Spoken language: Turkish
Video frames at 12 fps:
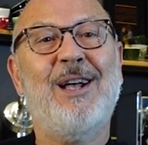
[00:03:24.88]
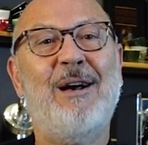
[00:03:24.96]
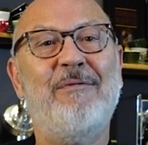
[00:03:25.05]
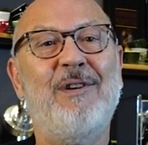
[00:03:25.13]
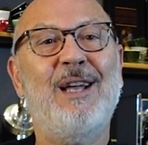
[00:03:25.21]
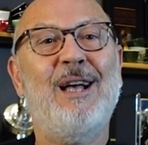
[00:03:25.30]

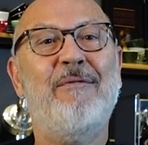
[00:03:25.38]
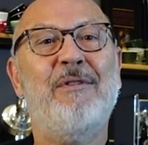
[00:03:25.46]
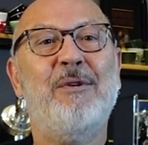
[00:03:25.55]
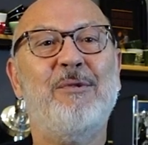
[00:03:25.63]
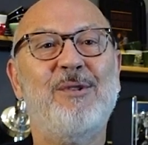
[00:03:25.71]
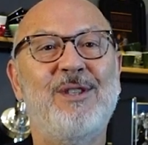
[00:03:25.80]
Kafein
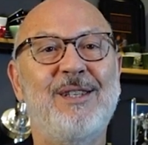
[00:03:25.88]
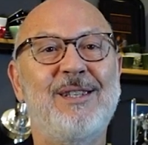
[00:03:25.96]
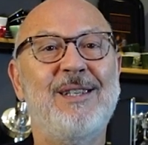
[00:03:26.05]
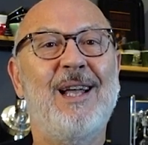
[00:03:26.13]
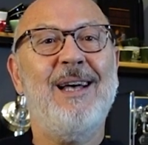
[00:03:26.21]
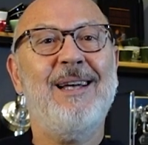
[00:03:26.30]
Cafe
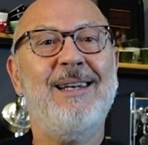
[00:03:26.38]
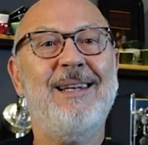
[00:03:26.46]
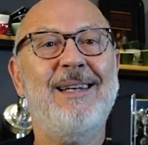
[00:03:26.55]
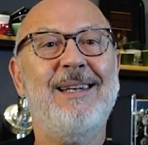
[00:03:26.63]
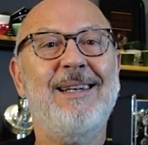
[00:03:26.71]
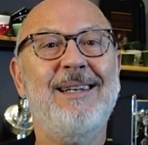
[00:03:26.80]
Roasters'ta e,
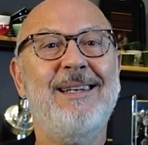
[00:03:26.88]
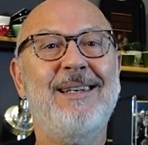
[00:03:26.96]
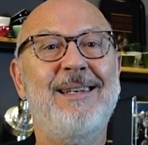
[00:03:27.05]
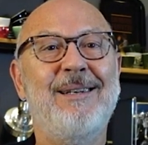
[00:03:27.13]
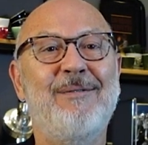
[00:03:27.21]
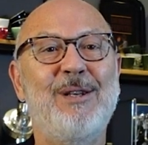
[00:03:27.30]

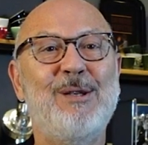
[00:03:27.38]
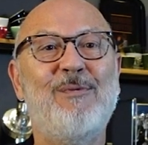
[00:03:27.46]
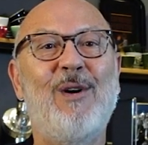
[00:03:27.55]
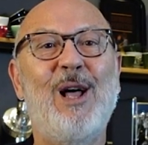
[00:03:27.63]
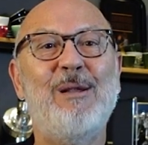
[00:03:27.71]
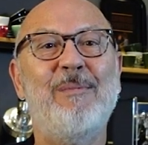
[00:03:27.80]

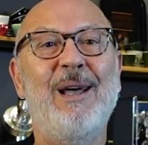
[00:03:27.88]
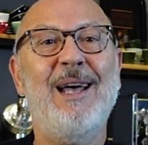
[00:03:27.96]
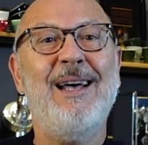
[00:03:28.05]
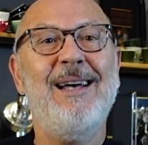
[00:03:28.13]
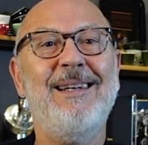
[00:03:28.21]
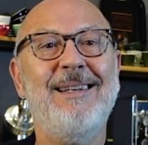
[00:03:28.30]
vazife
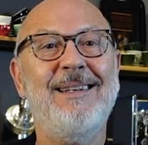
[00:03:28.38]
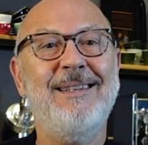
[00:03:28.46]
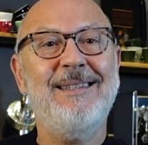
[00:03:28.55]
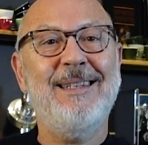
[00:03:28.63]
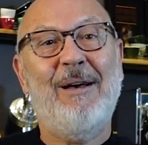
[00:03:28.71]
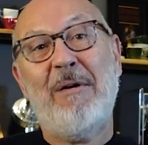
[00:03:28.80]
almaya
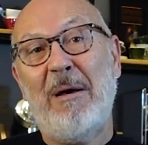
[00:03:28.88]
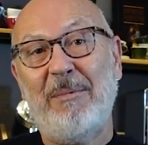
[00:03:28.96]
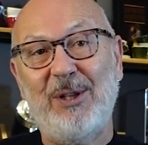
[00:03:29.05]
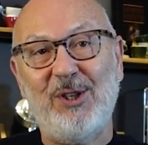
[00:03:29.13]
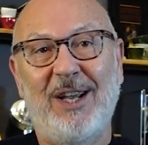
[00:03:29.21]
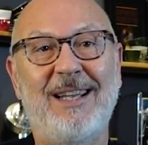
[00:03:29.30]
devam
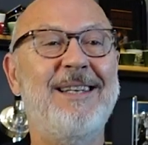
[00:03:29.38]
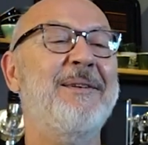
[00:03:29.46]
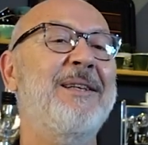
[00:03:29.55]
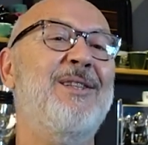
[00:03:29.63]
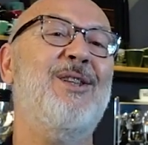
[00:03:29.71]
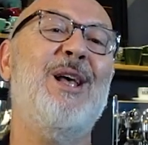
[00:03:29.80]
edecek
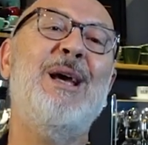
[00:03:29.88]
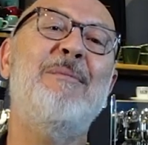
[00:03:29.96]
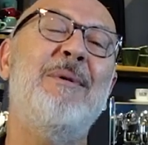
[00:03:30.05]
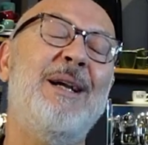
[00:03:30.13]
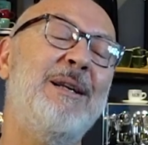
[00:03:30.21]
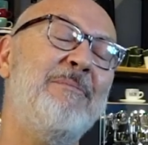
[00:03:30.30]
Slayer
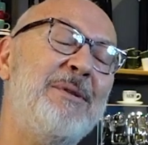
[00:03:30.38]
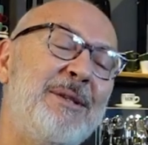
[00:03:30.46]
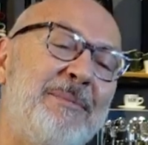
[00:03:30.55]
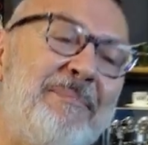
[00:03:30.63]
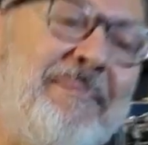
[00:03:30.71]
makinemiz.